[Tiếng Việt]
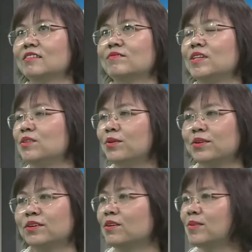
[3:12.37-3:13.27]
vì
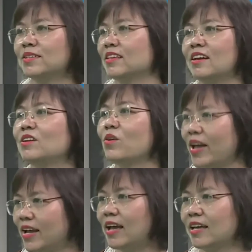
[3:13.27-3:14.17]
tôi thì không bao giờ tắt điện
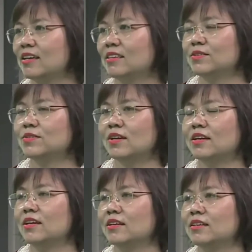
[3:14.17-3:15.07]
thoại cả, thường xuyên
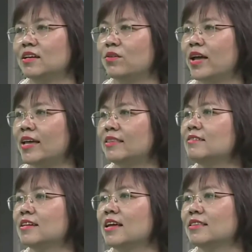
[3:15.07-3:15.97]
là để điện thoại
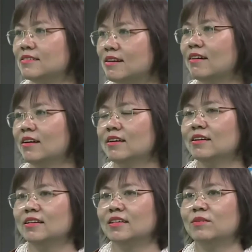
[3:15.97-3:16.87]
24/24 giờ.
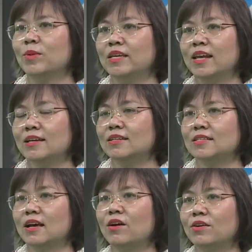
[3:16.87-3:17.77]
Thì bệnh nhân 2 giờ
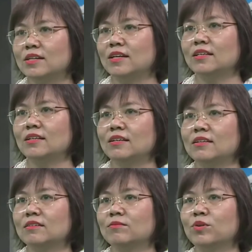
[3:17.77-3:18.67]
sáng gọi dậy thì
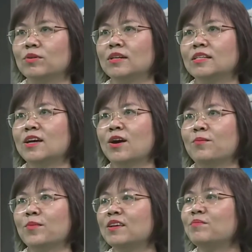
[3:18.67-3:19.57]
một cái lý
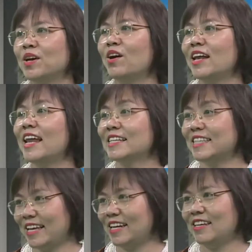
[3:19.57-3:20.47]
do bây giờ mình gọi là lãng
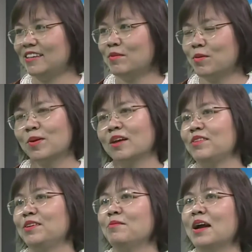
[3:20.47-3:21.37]
xẹt đấy, nhưng mà cũng
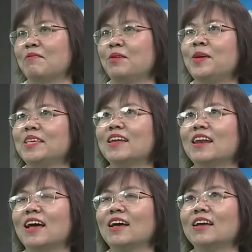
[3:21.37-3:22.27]
đành phải đồng cảm với bệnh
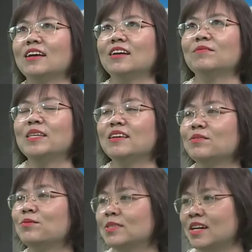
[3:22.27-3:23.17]
nhân là bệnh
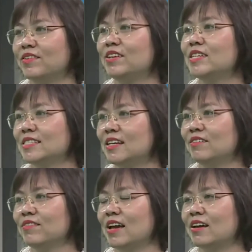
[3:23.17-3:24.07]
nhân ngủ dậy và đi vệ
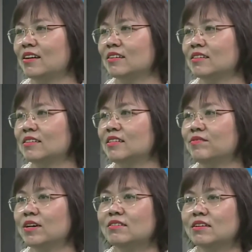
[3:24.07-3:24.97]
sinh và
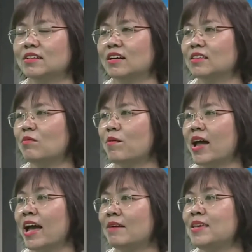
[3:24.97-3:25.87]
nhìn vào gương thấy tóc mọc
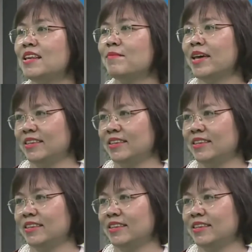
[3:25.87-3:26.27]
lại 2 mm.